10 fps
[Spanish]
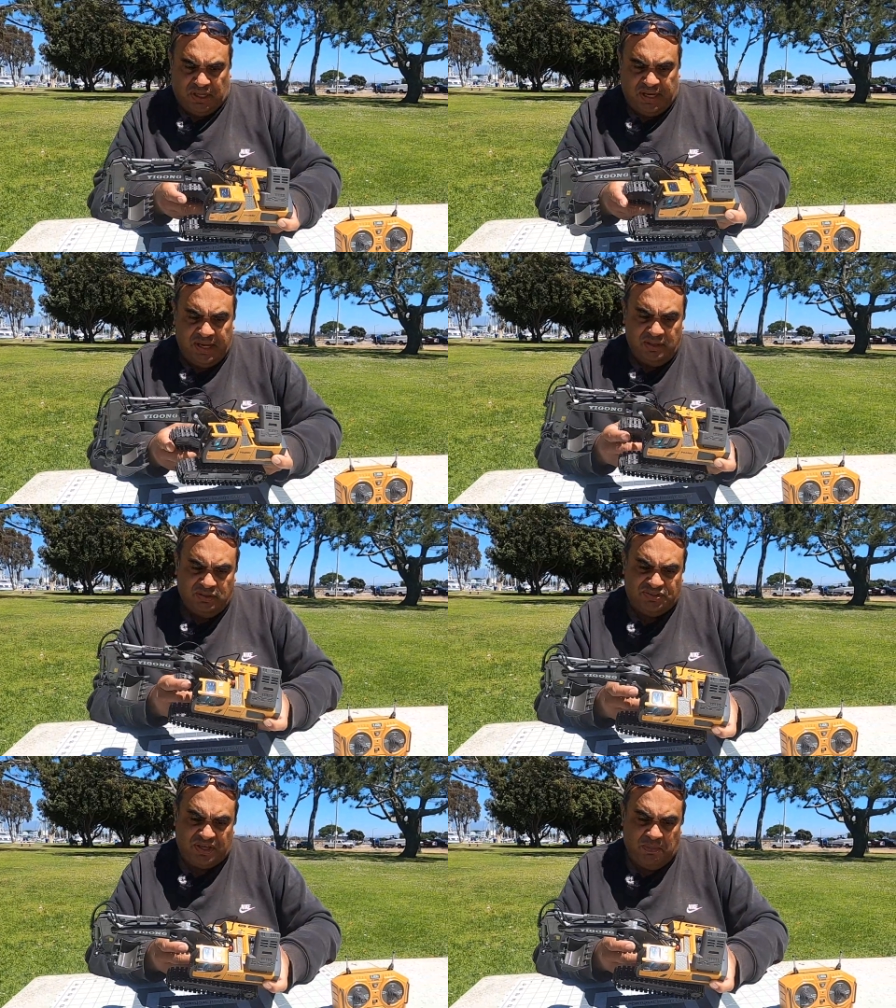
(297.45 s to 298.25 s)

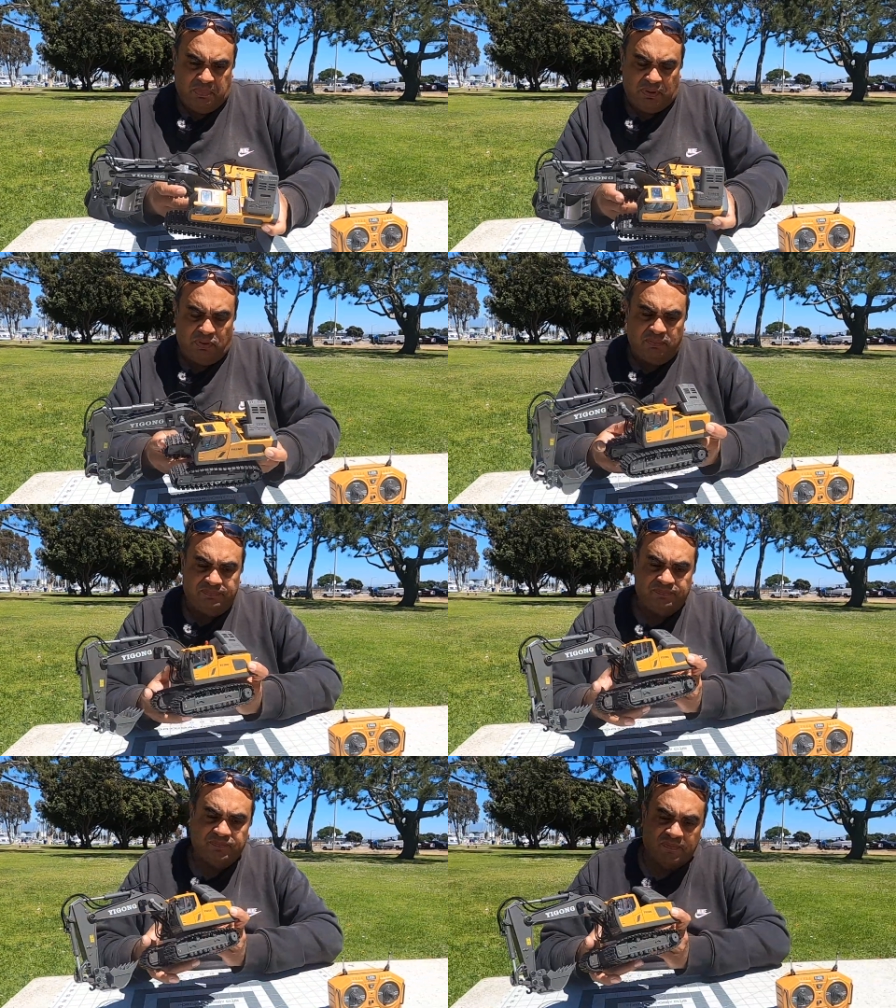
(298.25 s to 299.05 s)
GC perdón